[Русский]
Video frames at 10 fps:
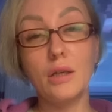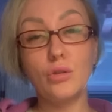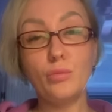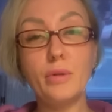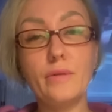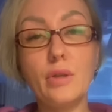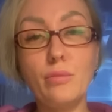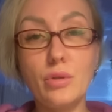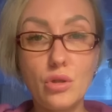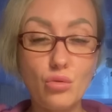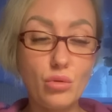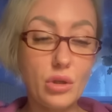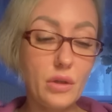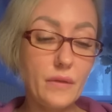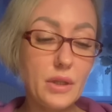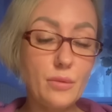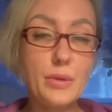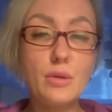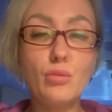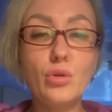Доброго времени суток. Давайте
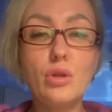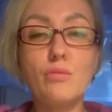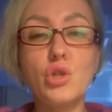посмотрим,